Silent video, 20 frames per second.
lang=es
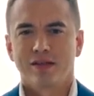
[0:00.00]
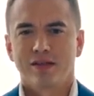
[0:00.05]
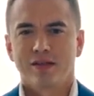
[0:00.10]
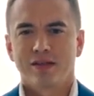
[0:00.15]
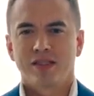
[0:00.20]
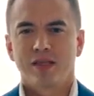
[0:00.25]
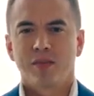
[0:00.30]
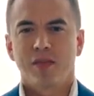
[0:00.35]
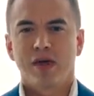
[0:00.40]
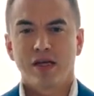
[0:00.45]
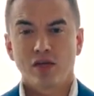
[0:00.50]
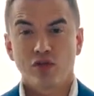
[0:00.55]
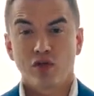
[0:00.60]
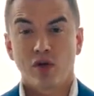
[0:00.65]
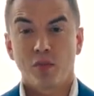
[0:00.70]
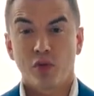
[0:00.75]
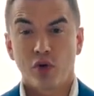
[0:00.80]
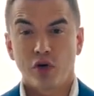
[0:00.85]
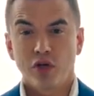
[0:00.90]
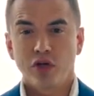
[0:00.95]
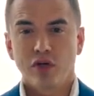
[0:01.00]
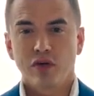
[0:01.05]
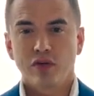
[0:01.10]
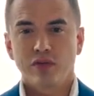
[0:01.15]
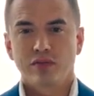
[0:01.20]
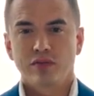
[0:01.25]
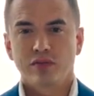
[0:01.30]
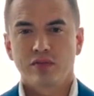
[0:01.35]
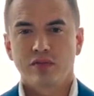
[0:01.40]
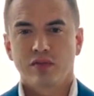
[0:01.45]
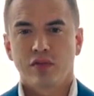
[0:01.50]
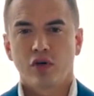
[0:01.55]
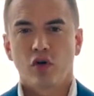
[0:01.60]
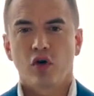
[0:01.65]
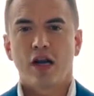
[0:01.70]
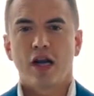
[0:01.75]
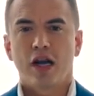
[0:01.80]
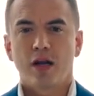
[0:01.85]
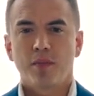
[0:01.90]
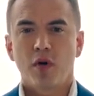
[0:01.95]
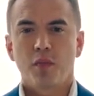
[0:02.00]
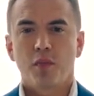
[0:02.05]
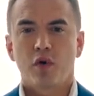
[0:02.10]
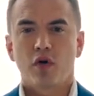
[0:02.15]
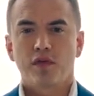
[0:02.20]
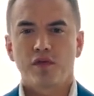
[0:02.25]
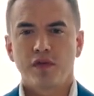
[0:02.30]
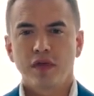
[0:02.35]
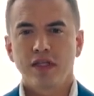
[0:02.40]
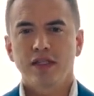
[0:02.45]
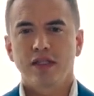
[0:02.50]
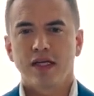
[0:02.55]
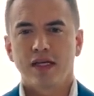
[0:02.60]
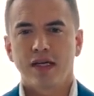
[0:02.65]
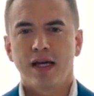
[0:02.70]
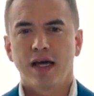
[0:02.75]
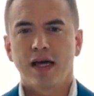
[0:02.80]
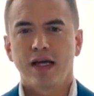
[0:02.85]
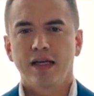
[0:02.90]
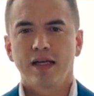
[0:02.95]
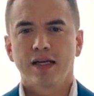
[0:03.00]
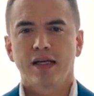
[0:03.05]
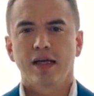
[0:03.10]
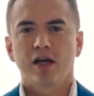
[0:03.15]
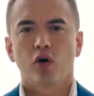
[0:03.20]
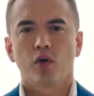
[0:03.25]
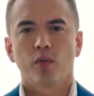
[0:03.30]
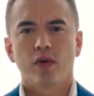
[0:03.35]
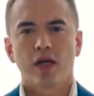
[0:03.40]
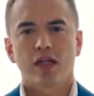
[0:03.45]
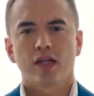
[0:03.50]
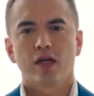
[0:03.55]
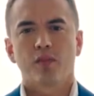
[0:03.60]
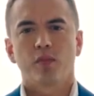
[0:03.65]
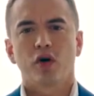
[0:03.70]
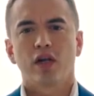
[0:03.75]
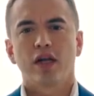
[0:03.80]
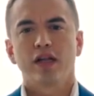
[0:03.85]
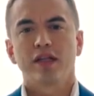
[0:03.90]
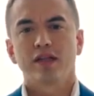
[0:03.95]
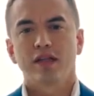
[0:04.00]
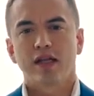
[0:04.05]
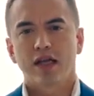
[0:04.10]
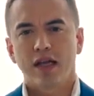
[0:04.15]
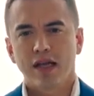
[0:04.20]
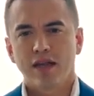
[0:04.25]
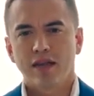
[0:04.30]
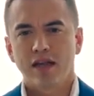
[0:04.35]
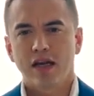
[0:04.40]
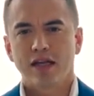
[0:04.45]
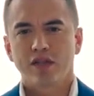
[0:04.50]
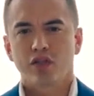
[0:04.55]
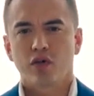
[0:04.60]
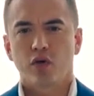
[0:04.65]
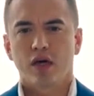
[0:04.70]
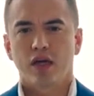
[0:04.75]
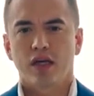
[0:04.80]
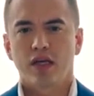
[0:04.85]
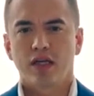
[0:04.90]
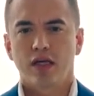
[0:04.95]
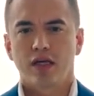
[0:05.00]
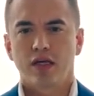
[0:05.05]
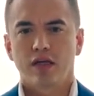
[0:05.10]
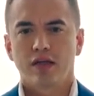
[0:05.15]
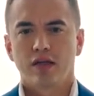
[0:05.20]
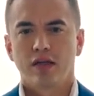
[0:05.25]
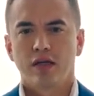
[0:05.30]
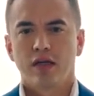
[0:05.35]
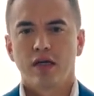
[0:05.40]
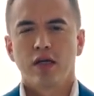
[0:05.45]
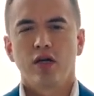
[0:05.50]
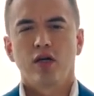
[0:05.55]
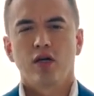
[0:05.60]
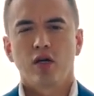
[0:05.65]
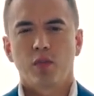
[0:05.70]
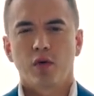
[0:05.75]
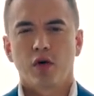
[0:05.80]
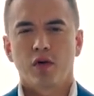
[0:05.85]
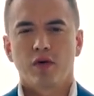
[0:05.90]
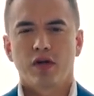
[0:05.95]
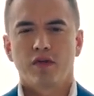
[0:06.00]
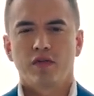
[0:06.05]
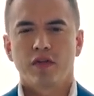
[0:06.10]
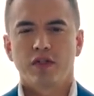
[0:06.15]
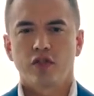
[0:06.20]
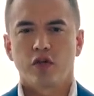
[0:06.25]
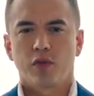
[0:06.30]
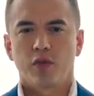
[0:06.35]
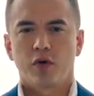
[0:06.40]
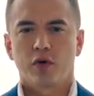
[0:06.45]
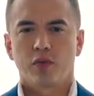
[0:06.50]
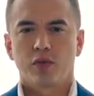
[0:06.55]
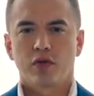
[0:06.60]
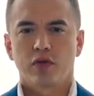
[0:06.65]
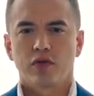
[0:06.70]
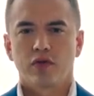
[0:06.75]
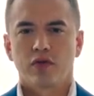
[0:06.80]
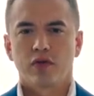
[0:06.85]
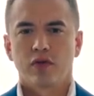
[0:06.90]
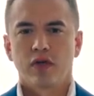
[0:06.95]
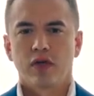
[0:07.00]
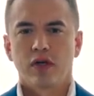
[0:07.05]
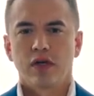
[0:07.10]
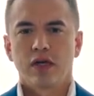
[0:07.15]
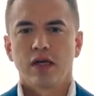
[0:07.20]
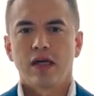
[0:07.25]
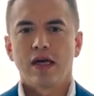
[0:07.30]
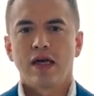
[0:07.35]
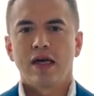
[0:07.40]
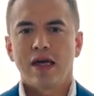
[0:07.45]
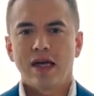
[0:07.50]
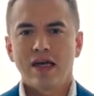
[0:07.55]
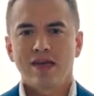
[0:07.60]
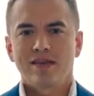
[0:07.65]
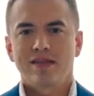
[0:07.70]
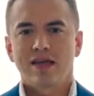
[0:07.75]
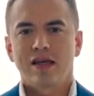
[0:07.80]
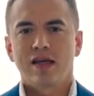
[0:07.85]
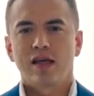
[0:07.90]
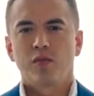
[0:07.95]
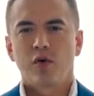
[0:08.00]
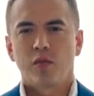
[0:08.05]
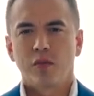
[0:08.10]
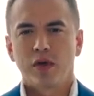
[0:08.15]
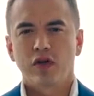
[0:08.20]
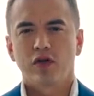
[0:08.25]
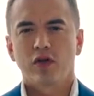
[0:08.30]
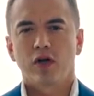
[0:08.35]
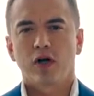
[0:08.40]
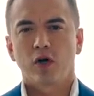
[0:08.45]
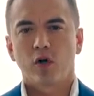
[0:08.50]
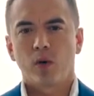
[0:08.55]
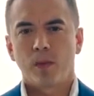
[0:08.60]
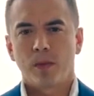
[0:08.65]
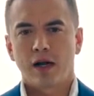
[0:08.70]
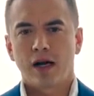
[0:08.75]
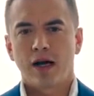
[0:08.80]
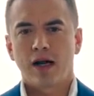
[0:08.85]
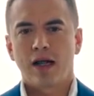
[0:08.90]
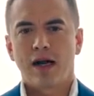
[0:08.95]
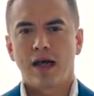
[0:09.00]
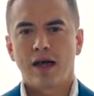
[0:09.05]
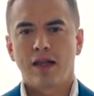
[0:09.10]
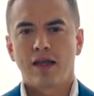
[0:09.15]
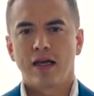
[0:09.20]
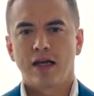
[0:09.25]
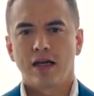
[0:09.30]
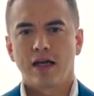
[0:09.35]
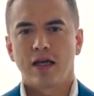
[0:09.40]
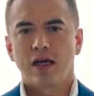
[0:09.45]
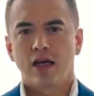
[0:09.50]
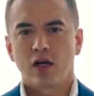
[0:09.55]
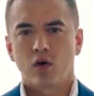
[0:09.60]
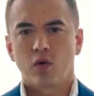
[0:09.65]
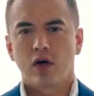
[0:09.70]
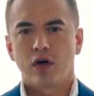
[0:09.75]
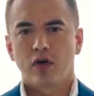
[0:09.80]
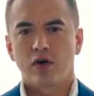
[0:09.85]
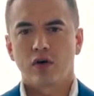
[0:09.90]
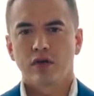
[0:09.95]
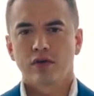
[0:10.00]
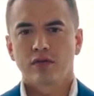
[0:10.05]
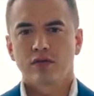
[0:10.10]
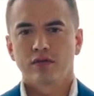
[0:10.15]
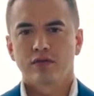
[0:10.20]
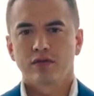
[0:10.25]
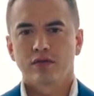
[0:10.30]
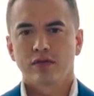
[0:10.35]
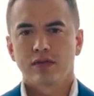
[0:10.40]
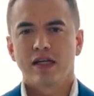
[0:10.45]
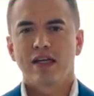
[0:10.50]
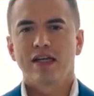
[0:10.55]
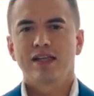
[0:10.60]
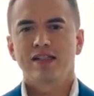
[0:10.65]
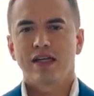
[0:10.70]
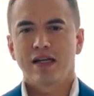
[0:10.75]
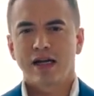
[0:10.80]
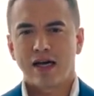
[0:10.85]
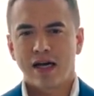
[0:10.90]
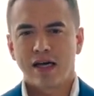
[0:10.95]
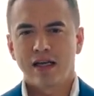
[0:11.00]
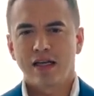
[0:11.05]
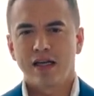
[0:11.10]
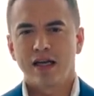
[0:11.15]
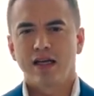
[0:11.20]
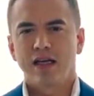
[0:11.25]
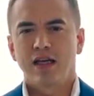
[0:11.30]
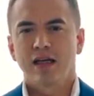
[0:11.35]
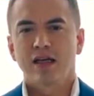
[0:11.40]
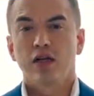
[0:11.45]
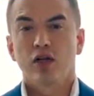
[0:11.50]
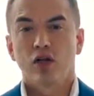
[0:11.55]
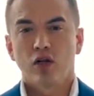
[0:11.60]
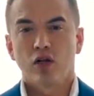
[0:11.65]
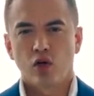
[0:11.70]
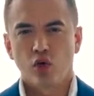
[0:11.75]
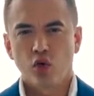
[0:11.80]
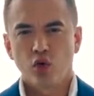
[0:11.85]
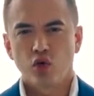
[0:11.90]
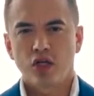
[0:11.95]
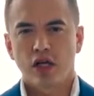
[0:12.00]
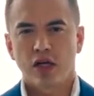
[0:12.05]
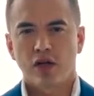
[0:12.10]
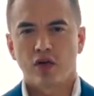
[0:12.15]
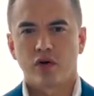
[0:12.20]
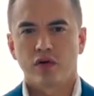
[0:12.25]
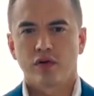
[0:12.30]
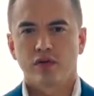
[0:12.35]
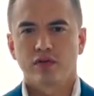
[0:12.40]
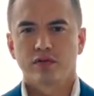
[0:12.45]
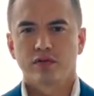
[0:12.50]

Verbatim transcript: Si me dan su apoyo, lograremos por fin tener a alguien que gobierne por el interés de la ciudadanía, no por beneficios propios. Este es el momento de recuperar el ADN del Ecuador, ese ADN luchador.